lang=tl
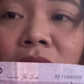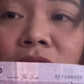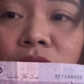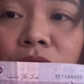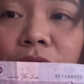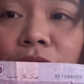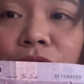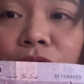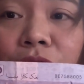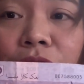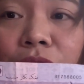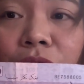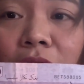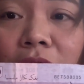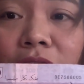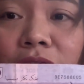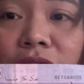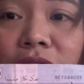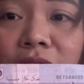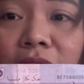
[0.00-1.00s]
So, ito yung
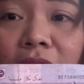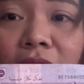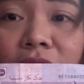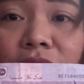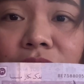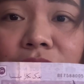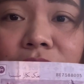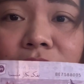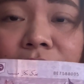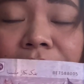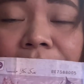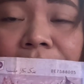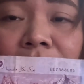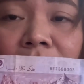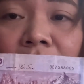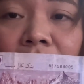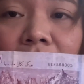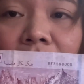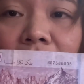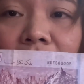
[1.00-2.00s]
ano niya, no?
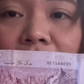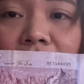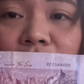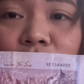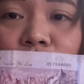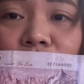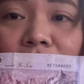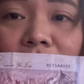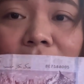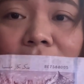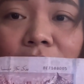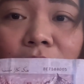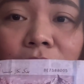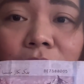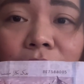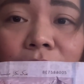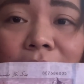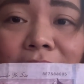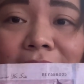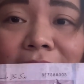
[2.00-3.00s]
Uh, itsura
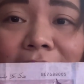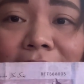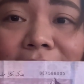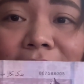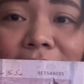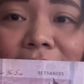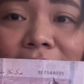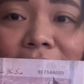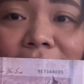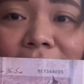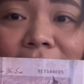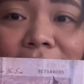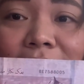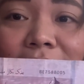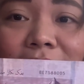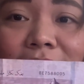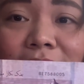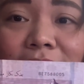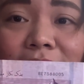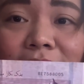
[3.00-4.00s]
ng 100
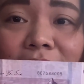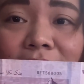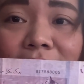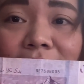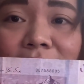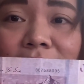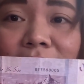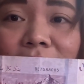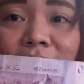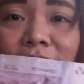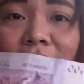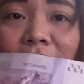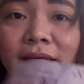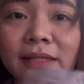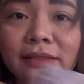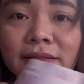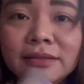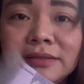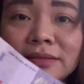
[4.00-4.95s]
ringgit niya. Yan.